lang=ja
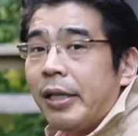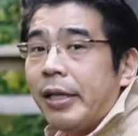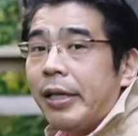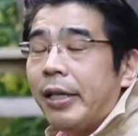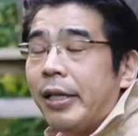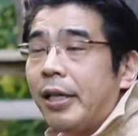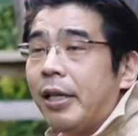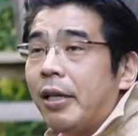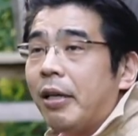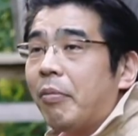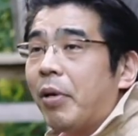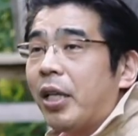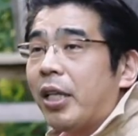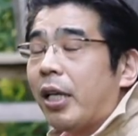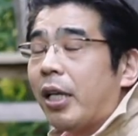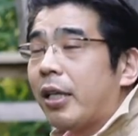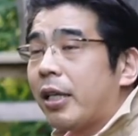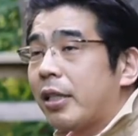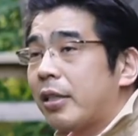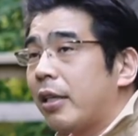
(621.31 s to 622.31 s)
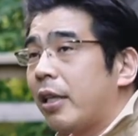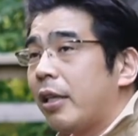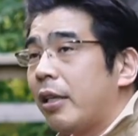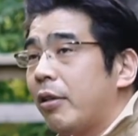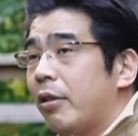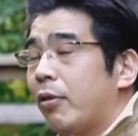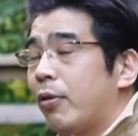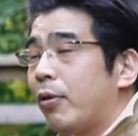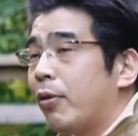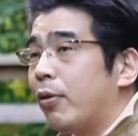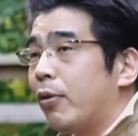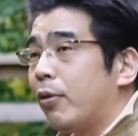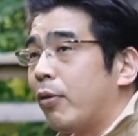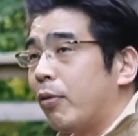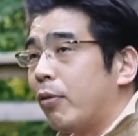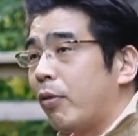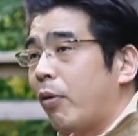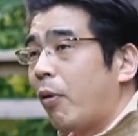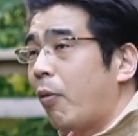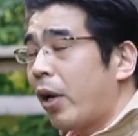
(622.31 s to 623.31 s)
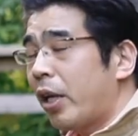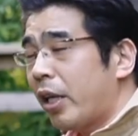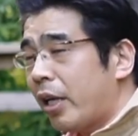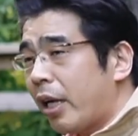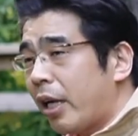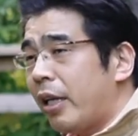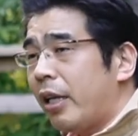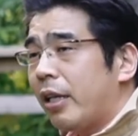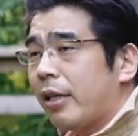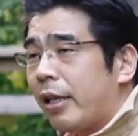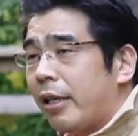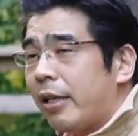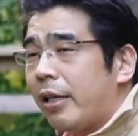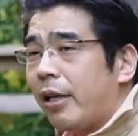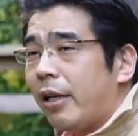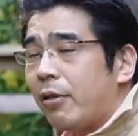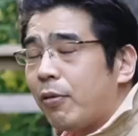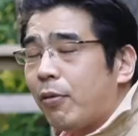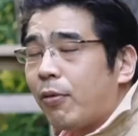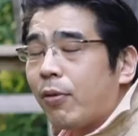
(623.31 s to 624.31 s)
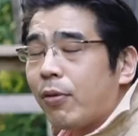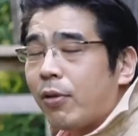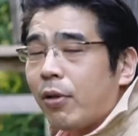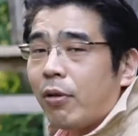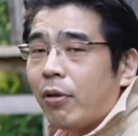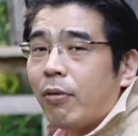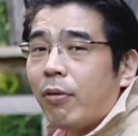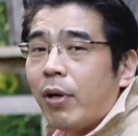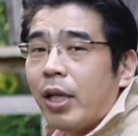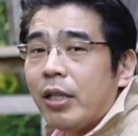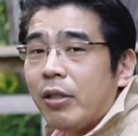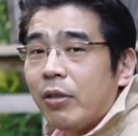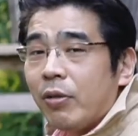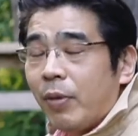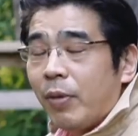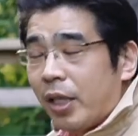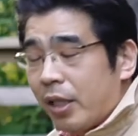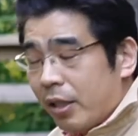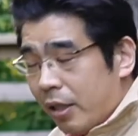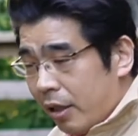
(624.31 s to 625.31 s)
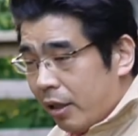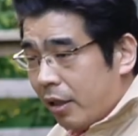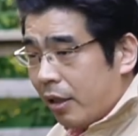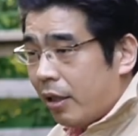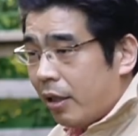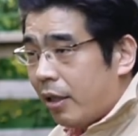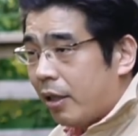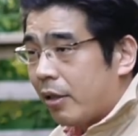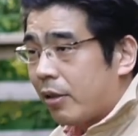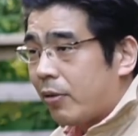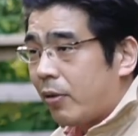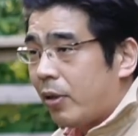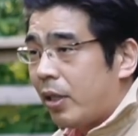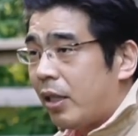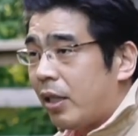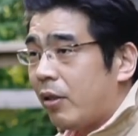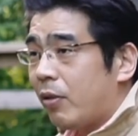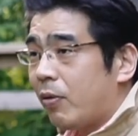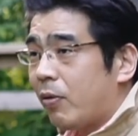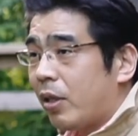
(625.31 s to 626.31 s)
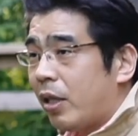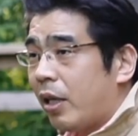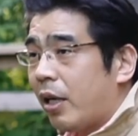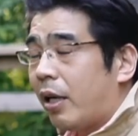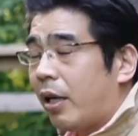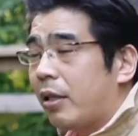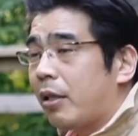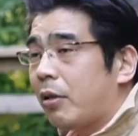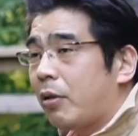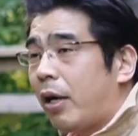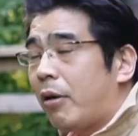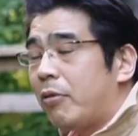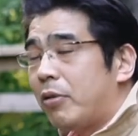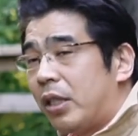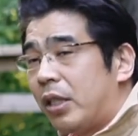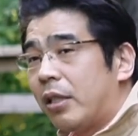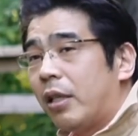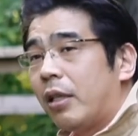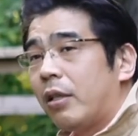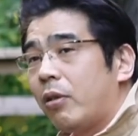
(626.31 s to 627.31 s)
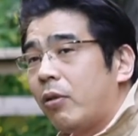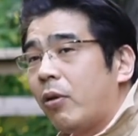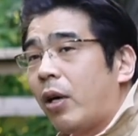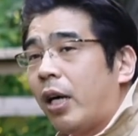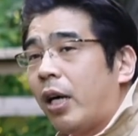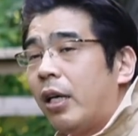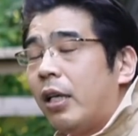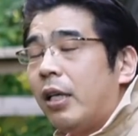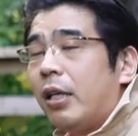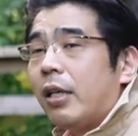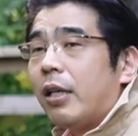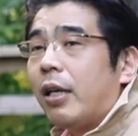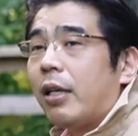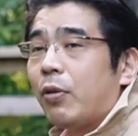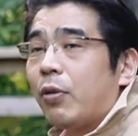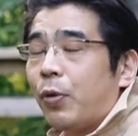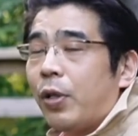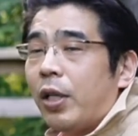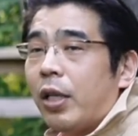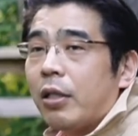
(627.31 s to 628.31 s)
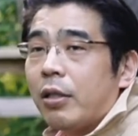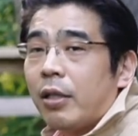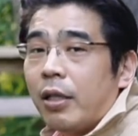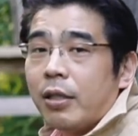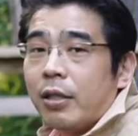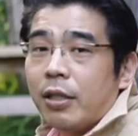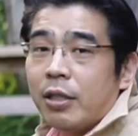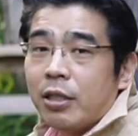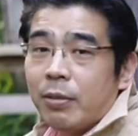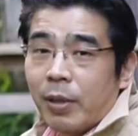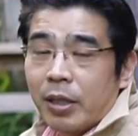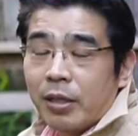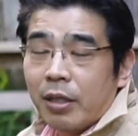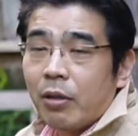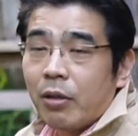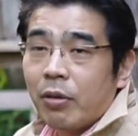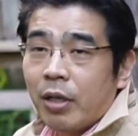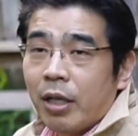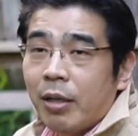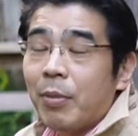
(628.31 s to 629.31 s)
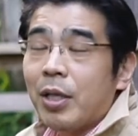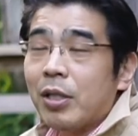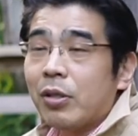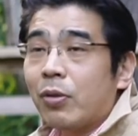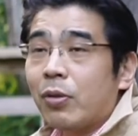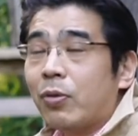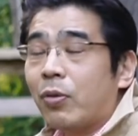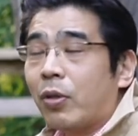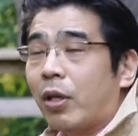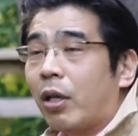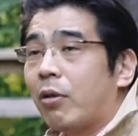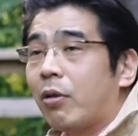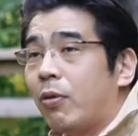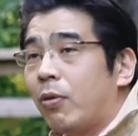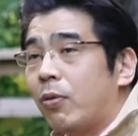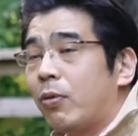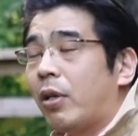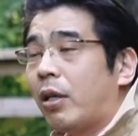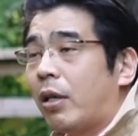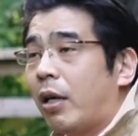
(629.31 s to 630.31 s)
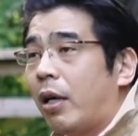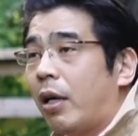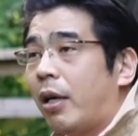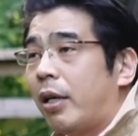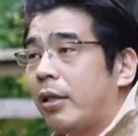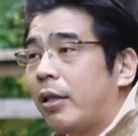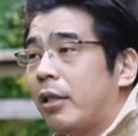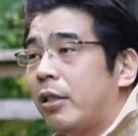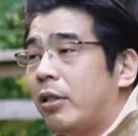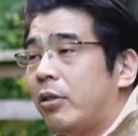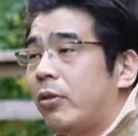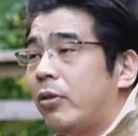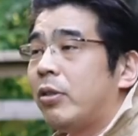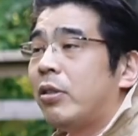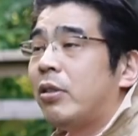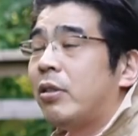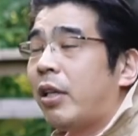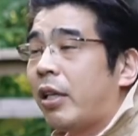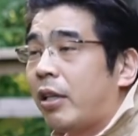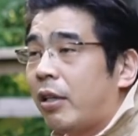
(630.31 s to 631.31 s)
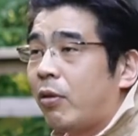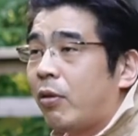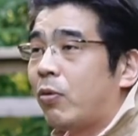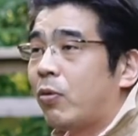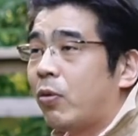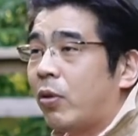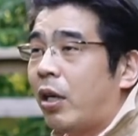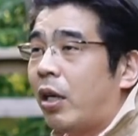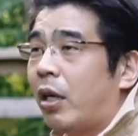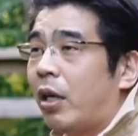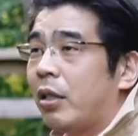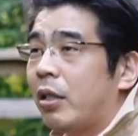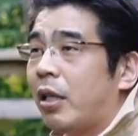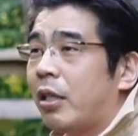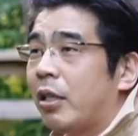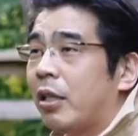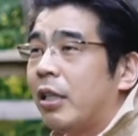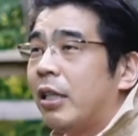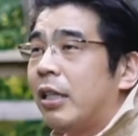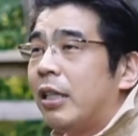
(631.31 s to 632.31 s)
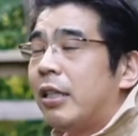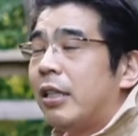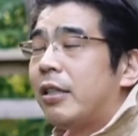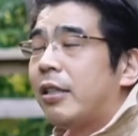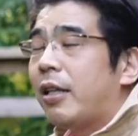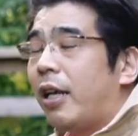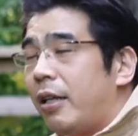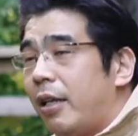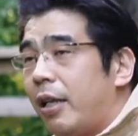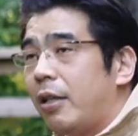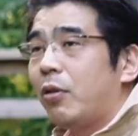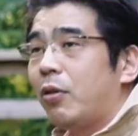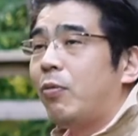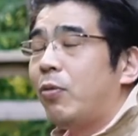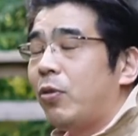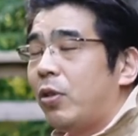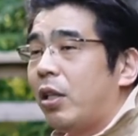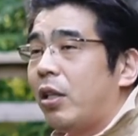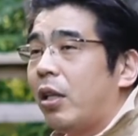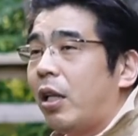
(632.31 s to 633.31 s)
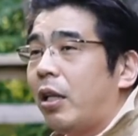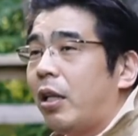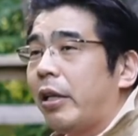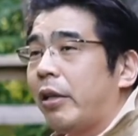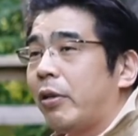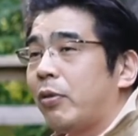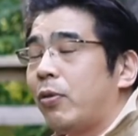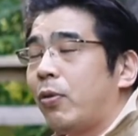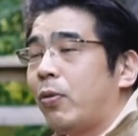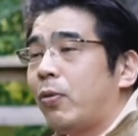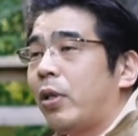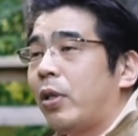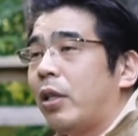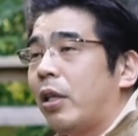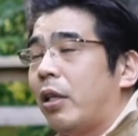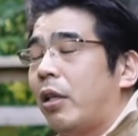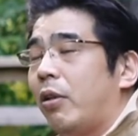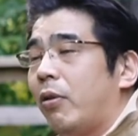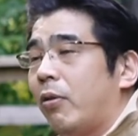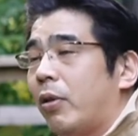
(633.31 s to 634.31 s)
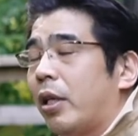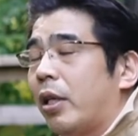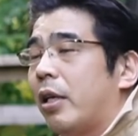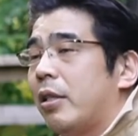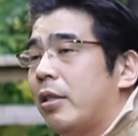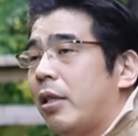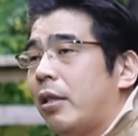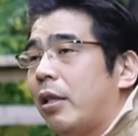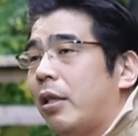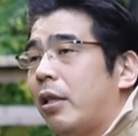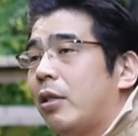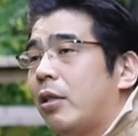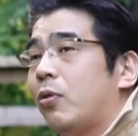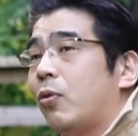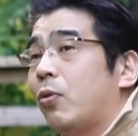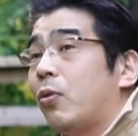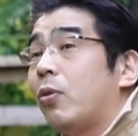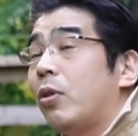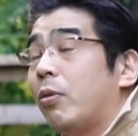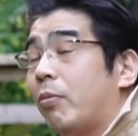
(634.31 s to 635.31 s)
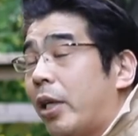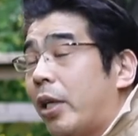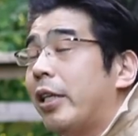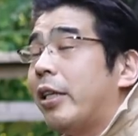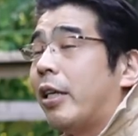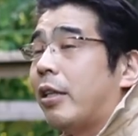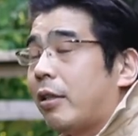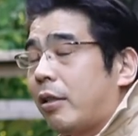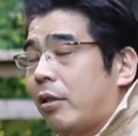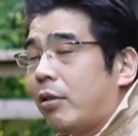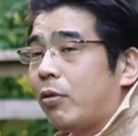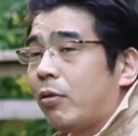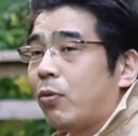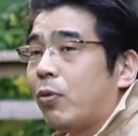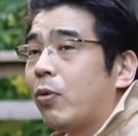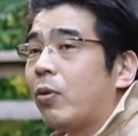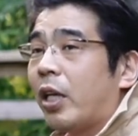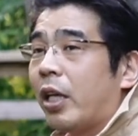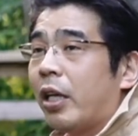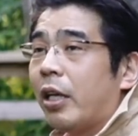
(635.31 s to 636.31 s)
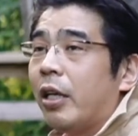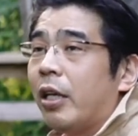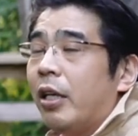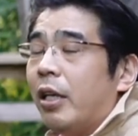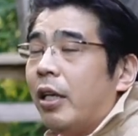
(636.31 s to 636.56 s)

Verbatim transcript: えーまあ、何かしらねこうお金かけなきゃいけないところっていうのは他に生まれていてそれによってあなたと会う時間とかかが取れなくなってしまったとか、まあ、それこそ結婚とか考えたり一緒に住んだりっていうことを考えたりしたいなと思っていたんだけどそういうことはできるような経済的な状況でもないなっていうことで、